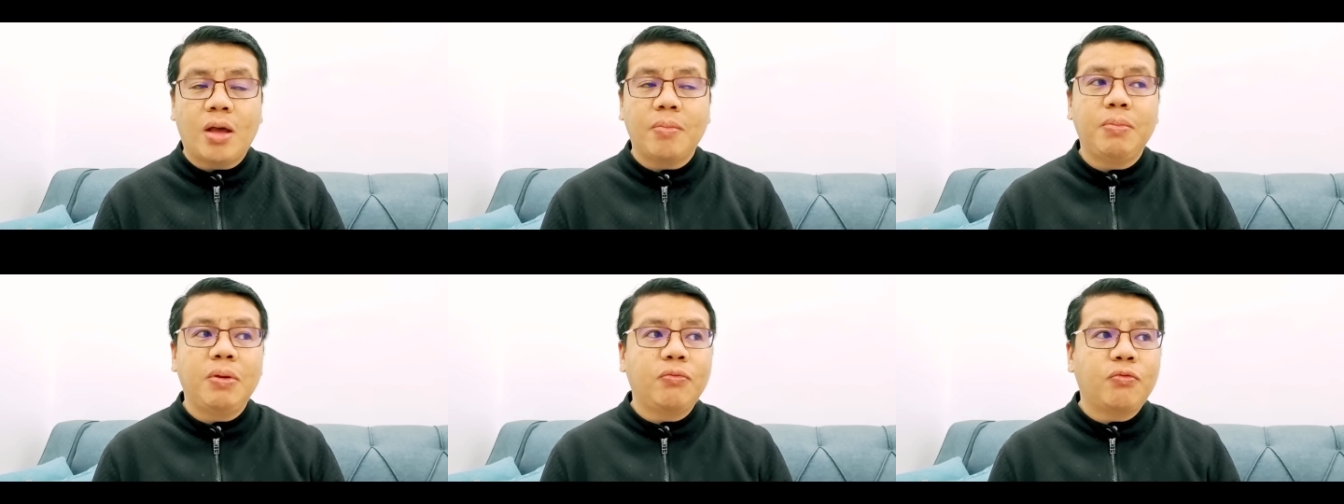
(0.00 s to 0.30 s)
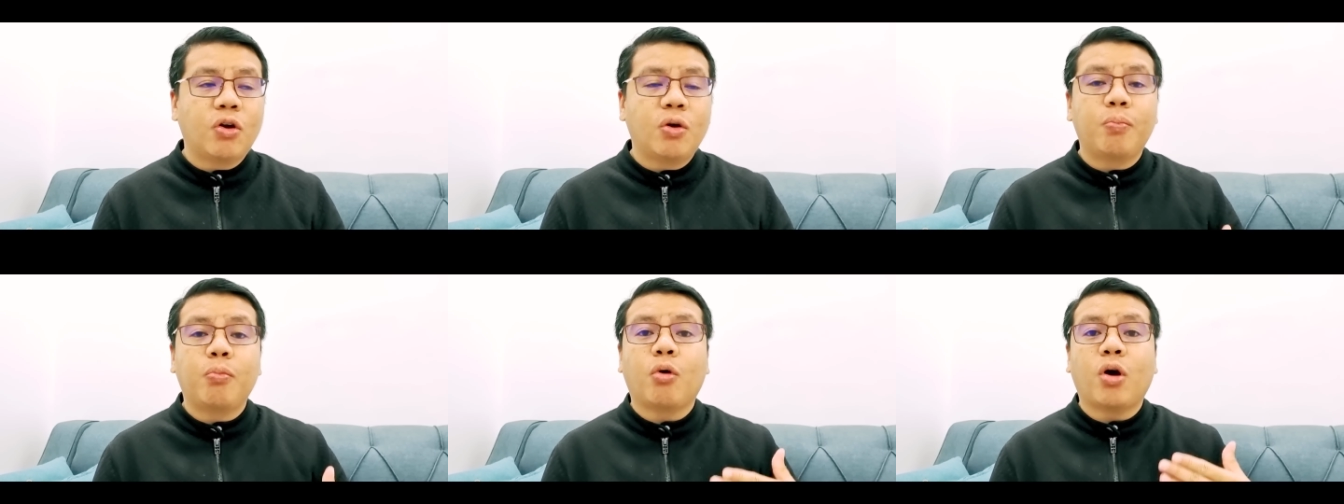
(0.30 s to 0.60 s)
ay
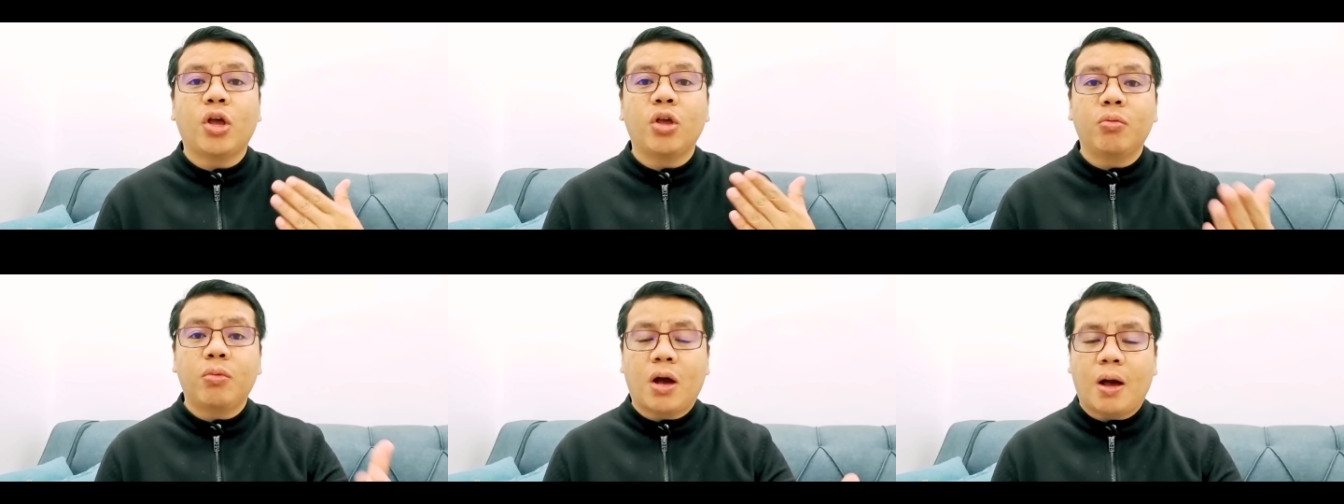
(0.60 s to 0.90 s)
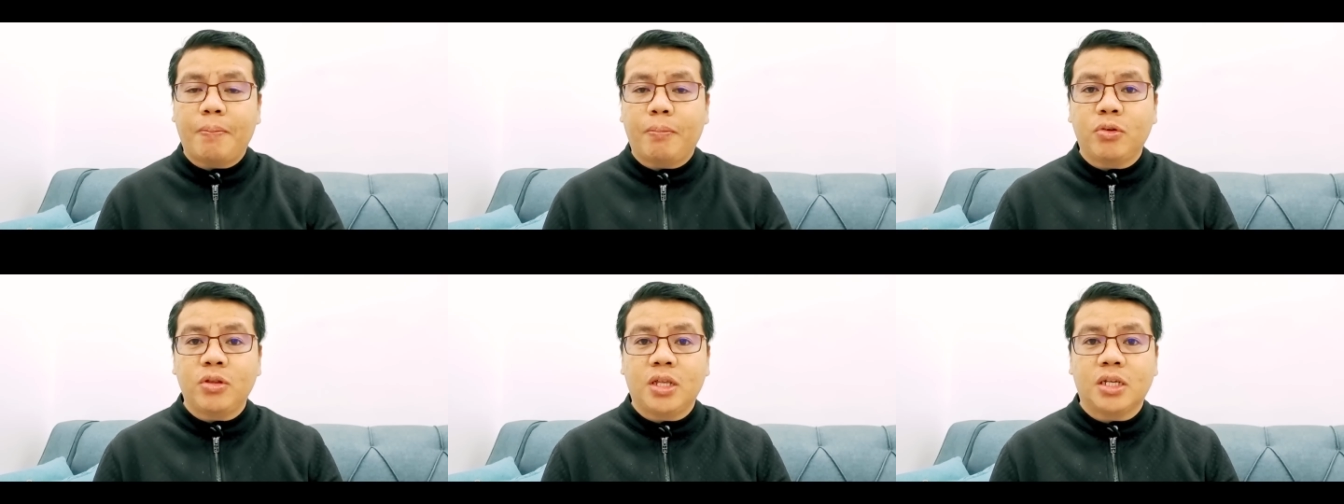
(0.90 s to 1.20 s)
before po kayo
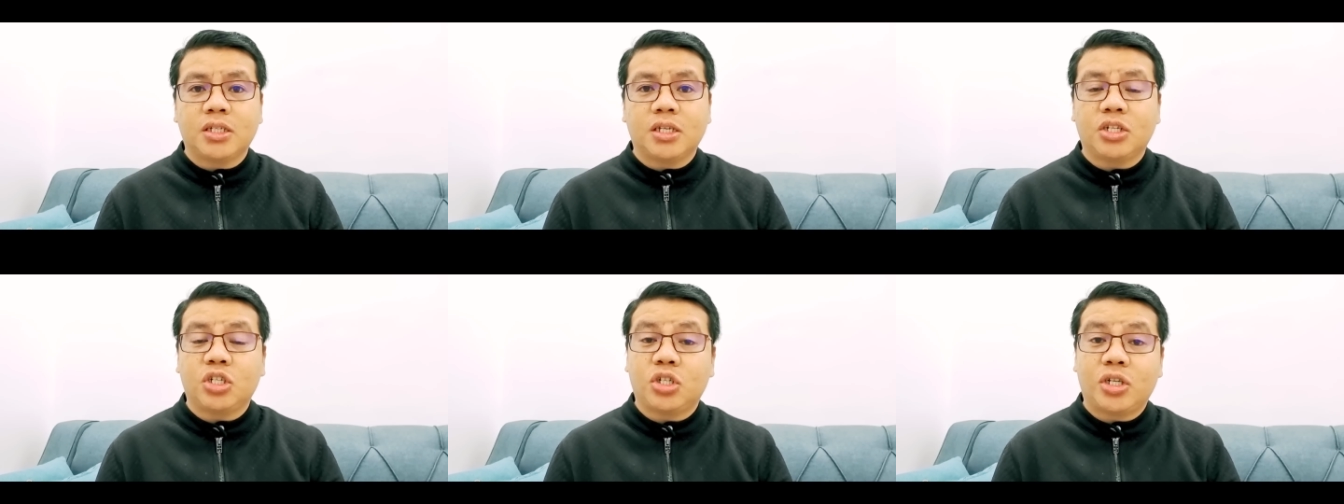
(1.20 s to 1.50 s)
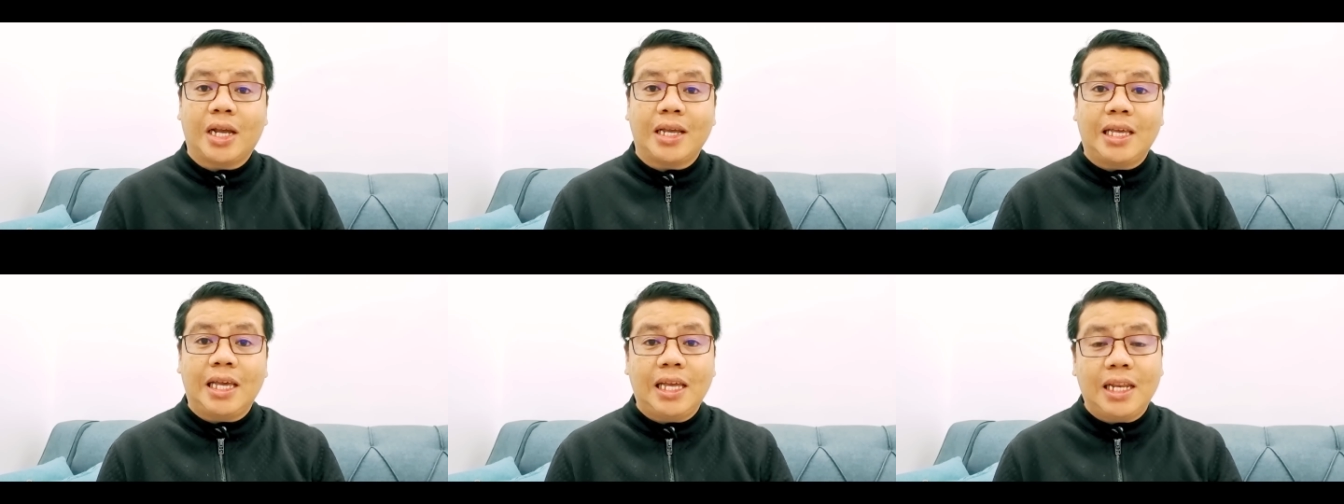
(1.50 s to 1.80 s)
makapunta sa
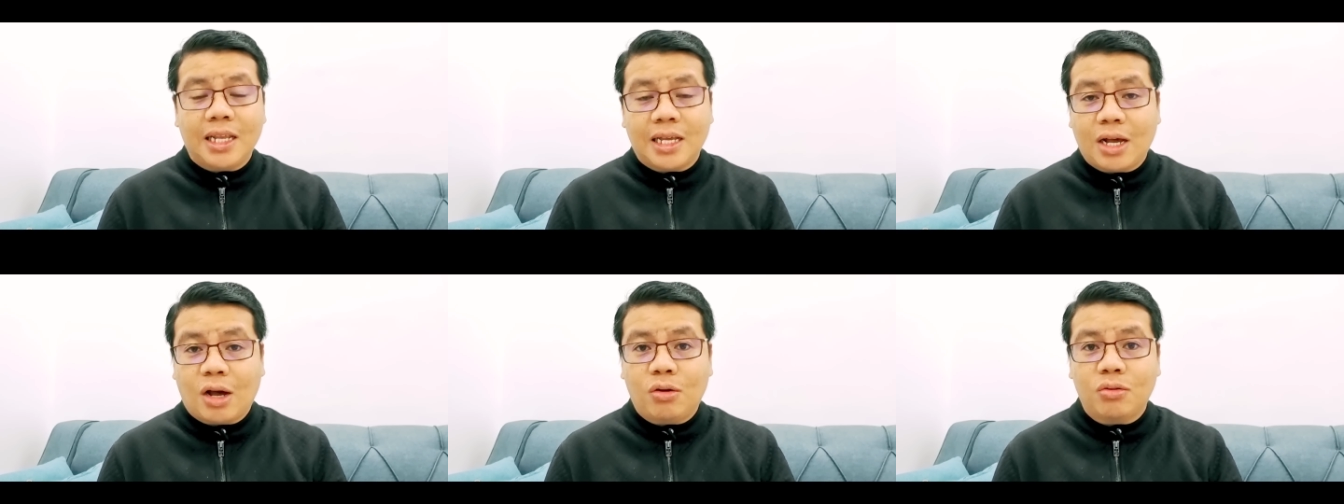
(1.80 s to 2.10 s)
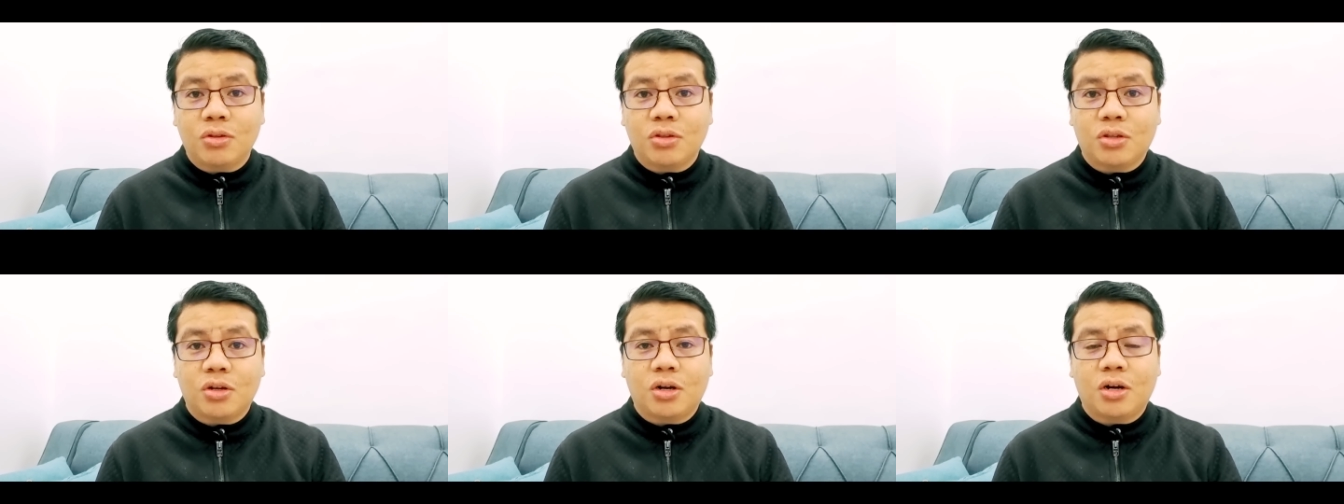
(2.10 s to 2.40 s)
check-in
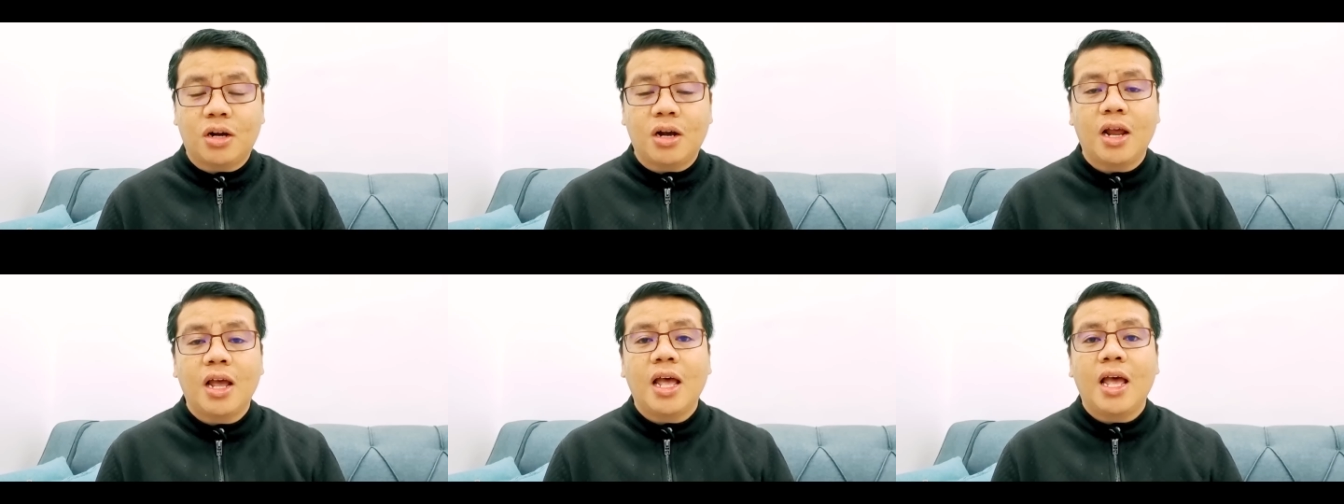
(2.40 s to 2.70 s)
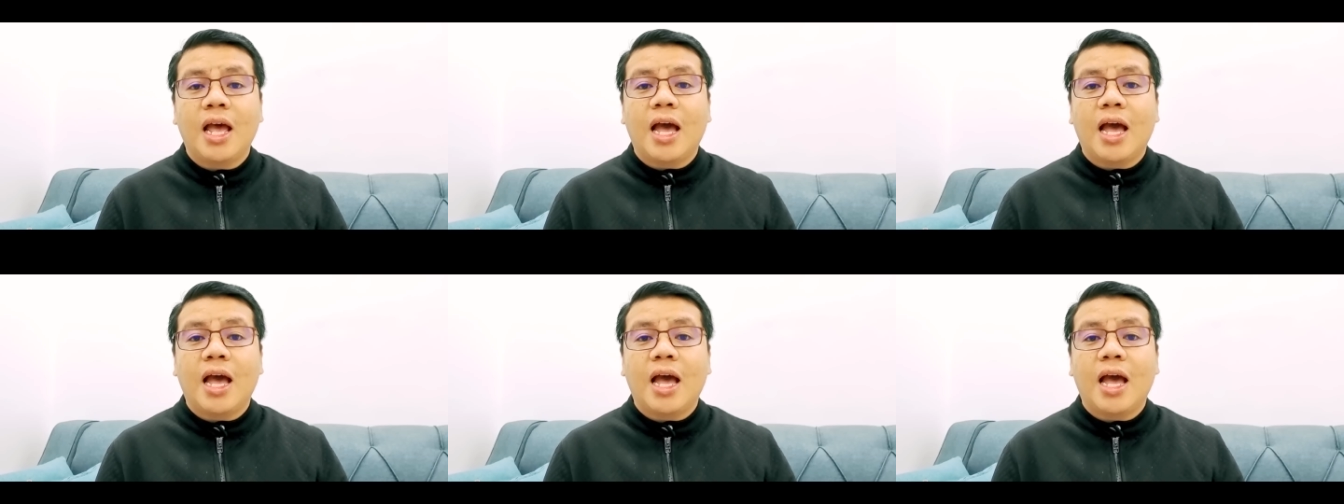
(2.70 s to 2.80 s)
counter,